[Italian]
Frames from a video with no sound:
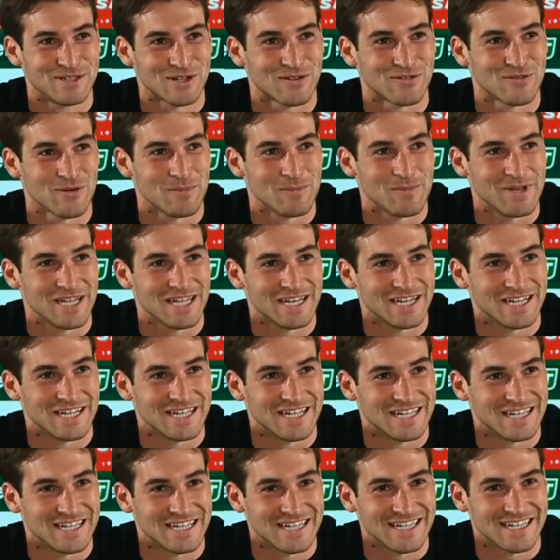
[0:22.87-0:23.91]
mi trovo
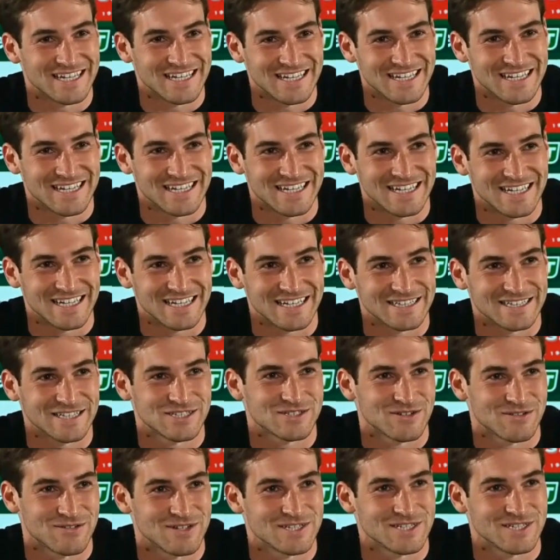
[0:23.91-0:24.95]
bene e ti
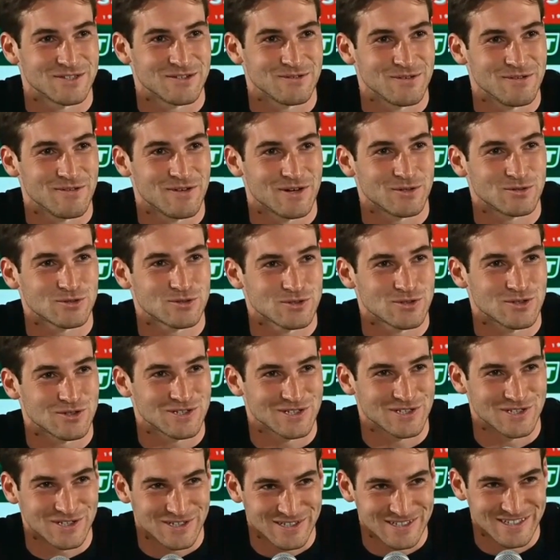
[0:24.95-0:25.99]
sto facendo vivere un
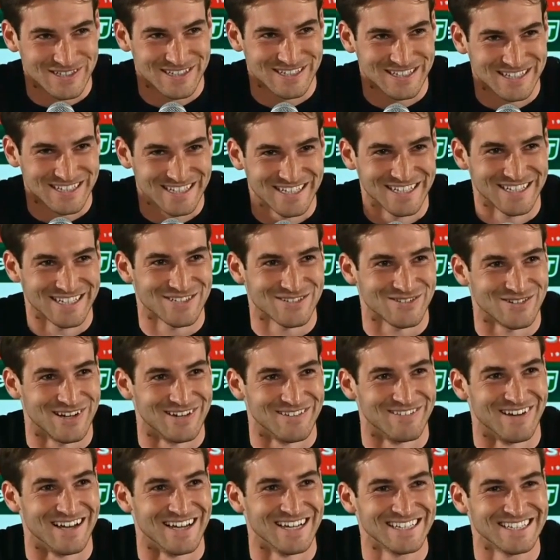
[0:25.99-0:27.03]
sogno sulla
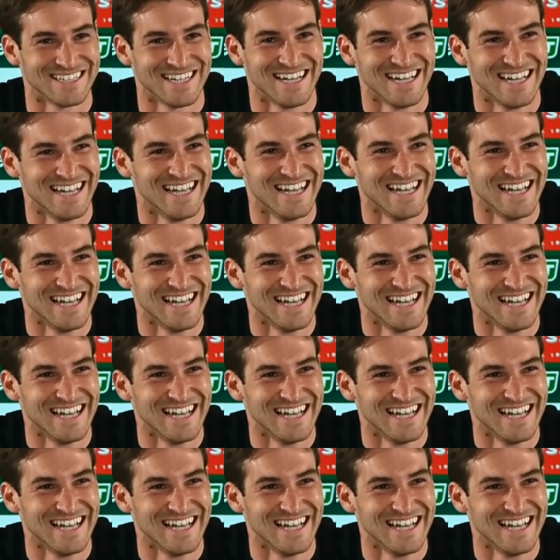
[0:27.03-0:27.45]
fascia,